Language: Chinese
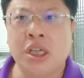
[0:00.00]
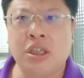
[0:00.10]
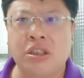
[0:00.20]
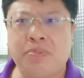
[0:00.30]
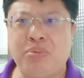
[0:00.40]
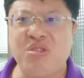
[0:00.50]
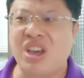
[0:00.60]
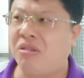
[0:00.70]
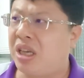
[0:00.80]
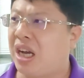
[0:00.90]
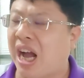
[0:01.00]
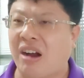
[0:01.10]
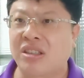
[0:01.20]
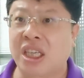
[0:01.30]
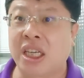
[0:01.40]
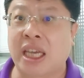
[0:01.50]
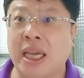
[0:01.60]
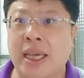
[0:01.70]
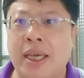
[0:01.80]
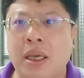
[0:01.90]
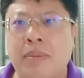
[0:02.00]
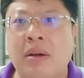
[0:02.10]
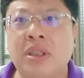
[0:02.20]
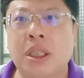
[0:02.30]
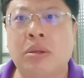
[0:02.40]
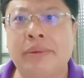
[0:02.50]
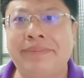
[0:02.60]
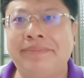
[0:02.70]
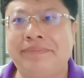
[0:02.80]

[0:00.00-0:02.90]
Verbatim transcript: 就是不留一个好人给毛泽东，